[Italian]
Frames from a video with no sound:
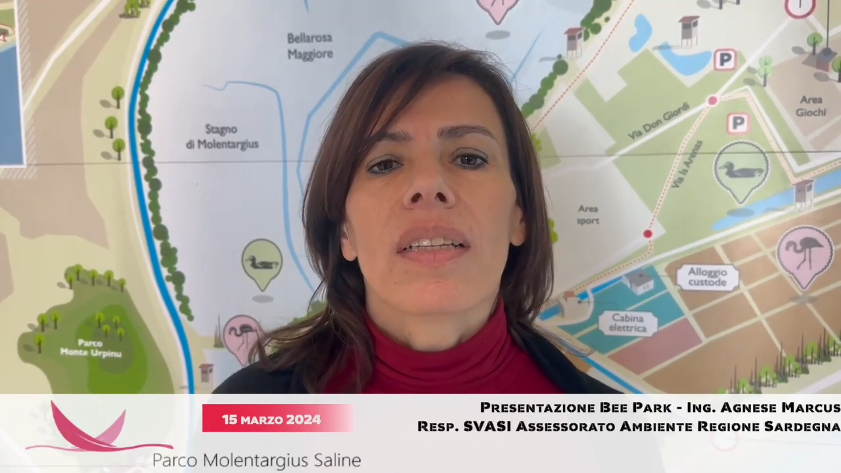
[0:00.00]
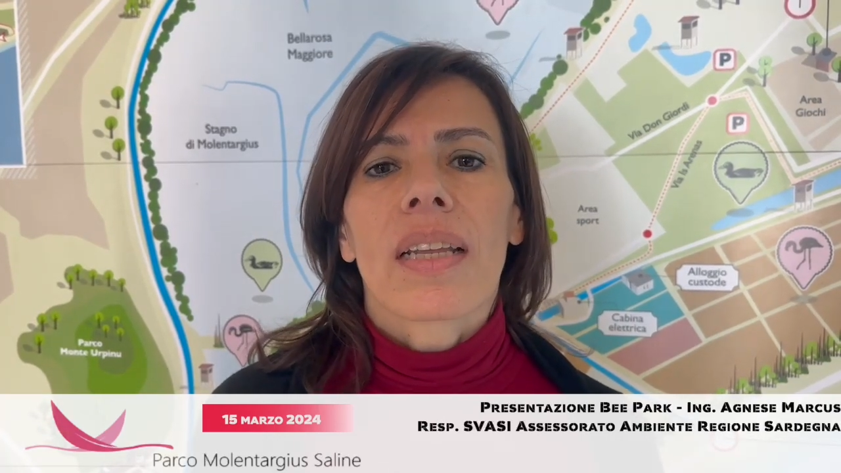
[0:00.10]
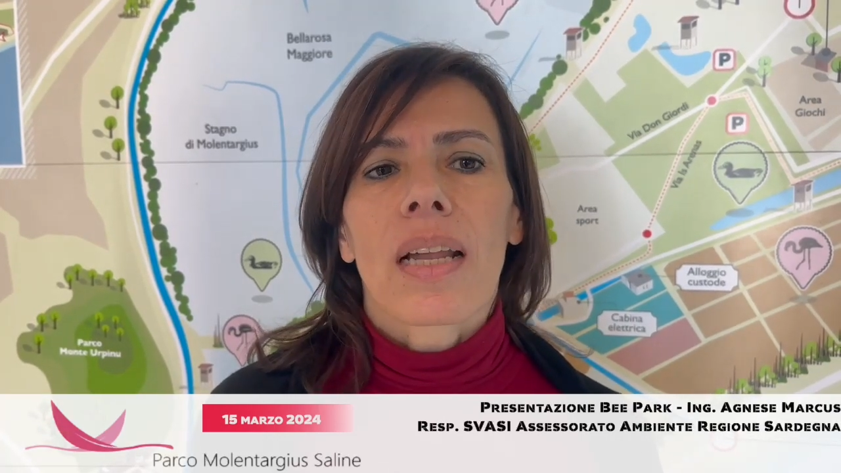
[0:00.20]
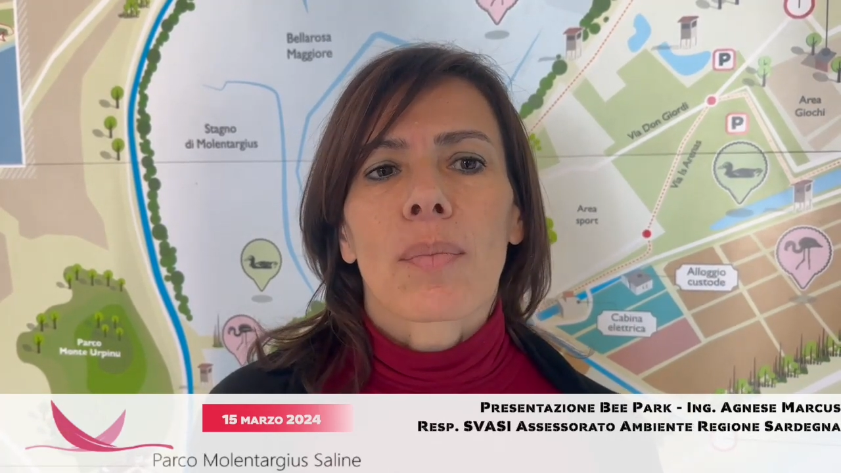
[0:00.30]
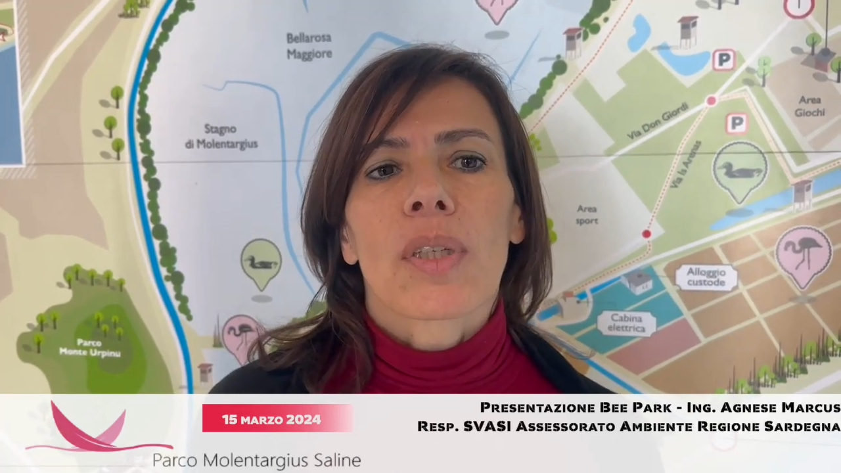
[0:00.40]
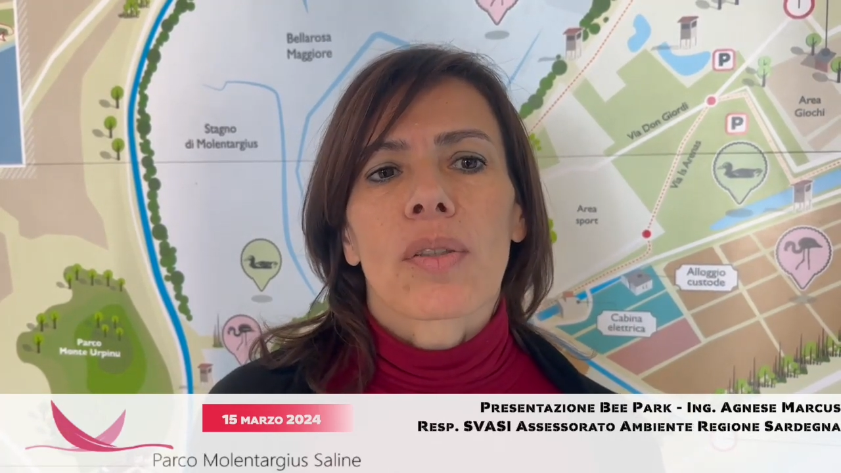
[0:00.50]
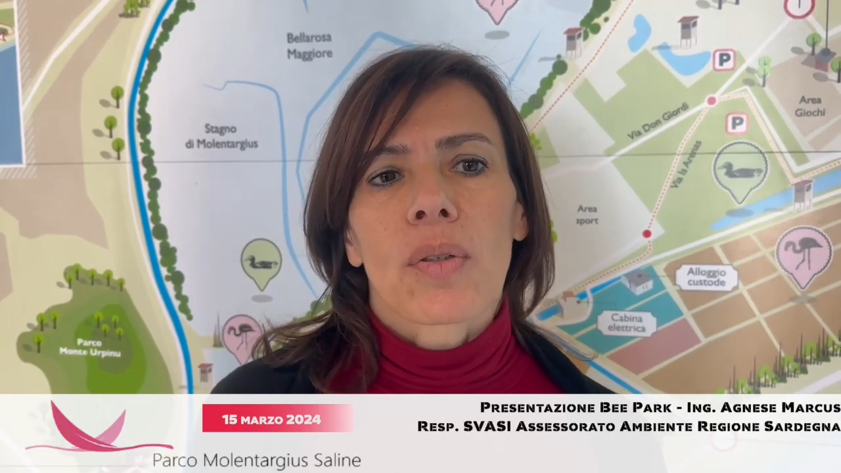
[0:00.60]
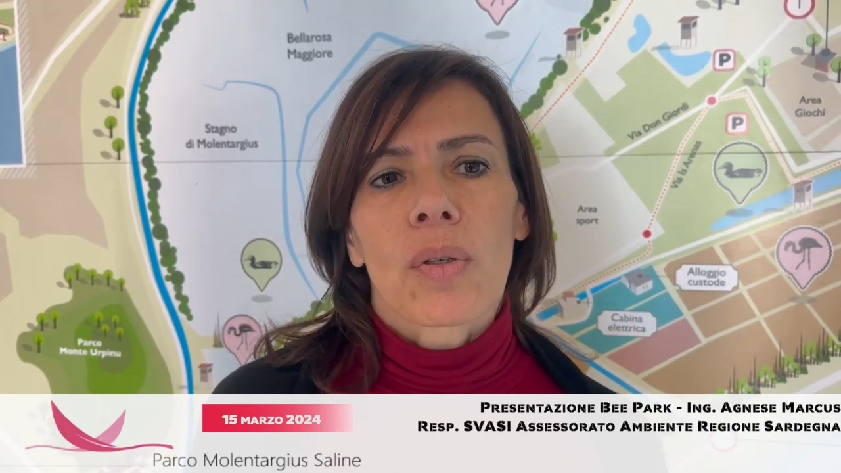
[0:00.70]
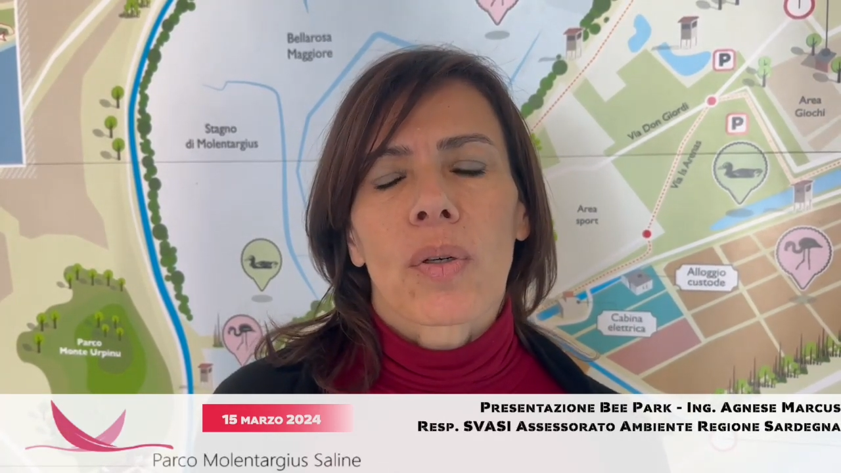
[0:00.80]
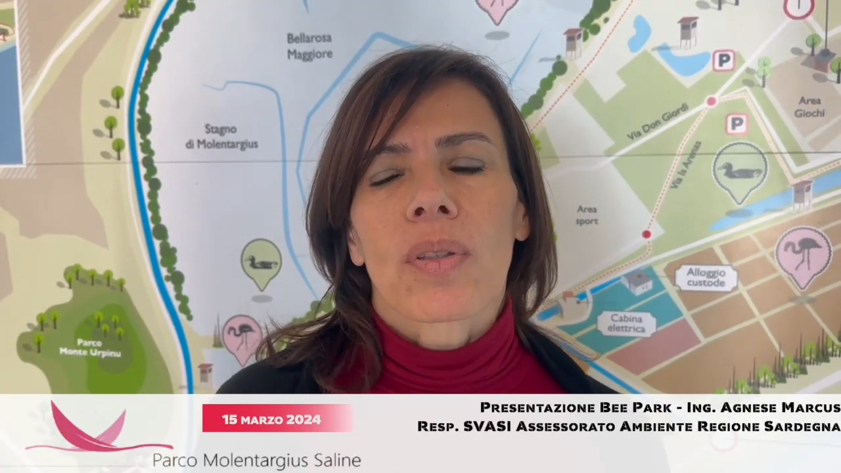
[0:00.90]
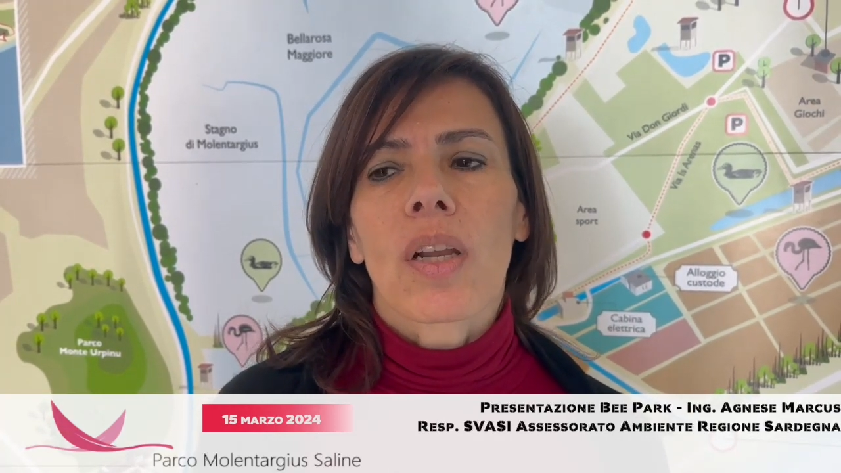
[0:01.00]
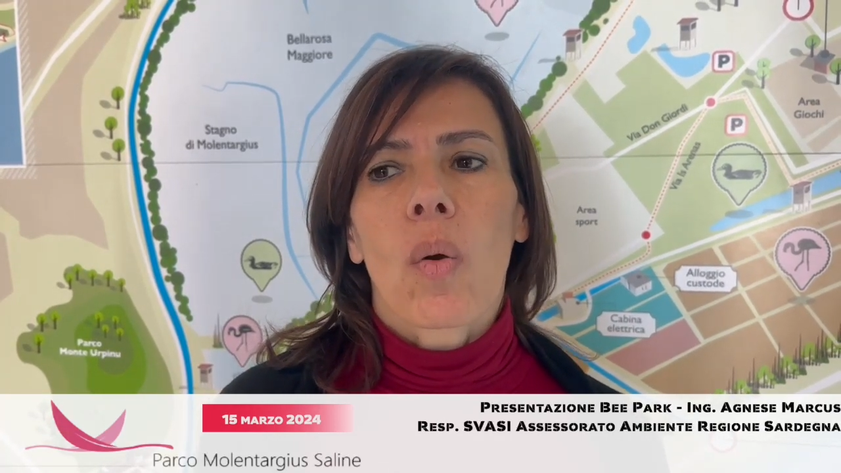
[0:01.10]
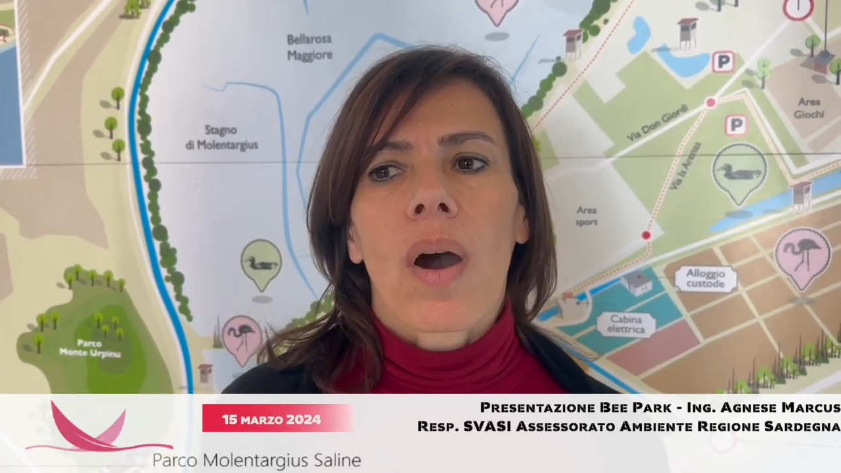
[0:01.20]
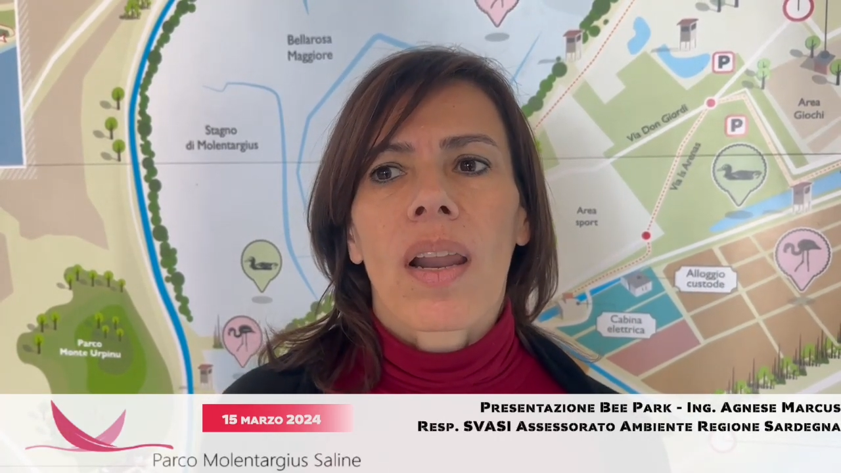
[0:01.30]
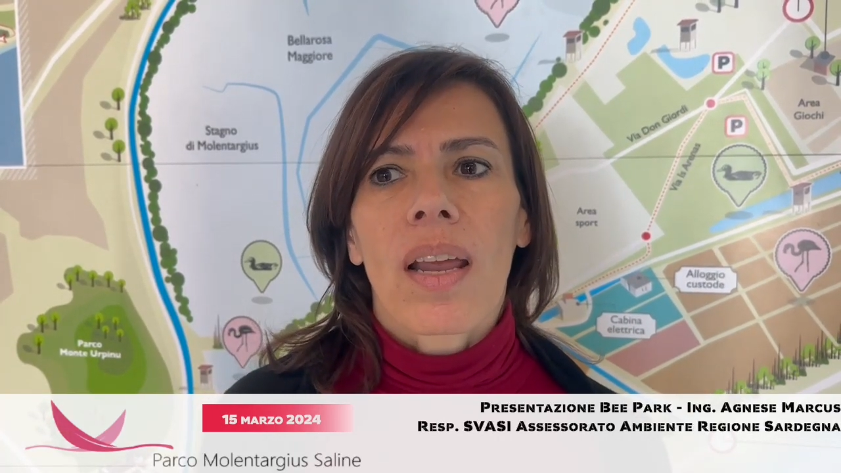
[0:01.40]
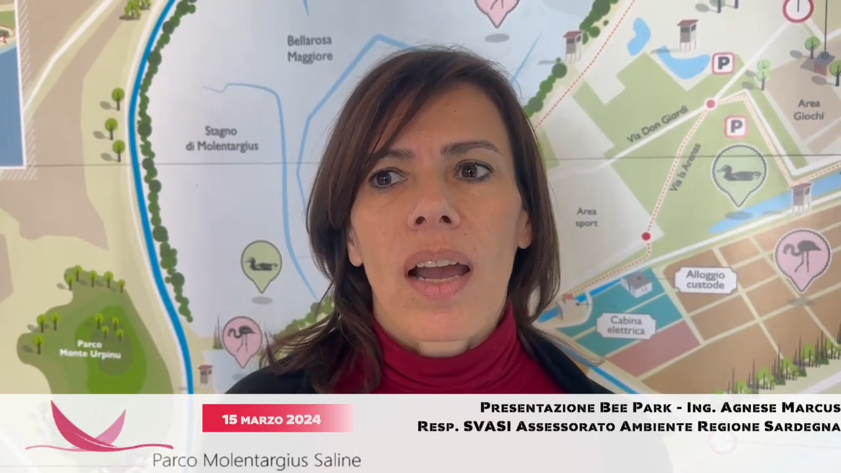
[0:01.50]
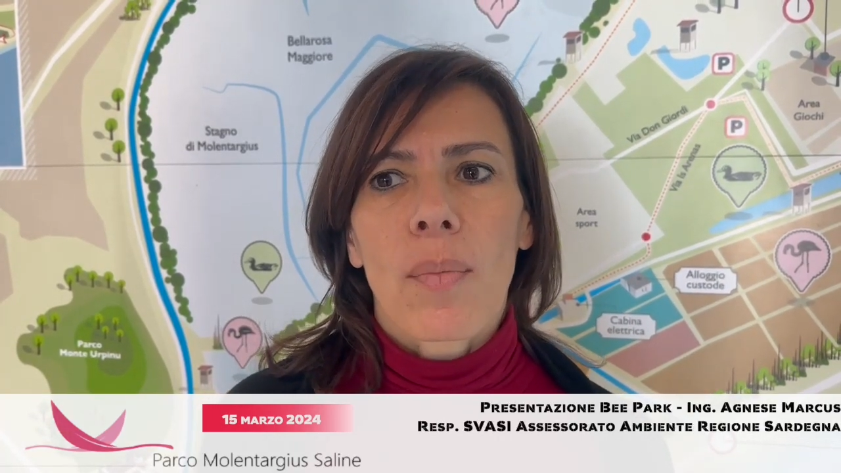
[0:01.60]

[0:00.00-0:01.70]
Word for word: nell'ambito del quale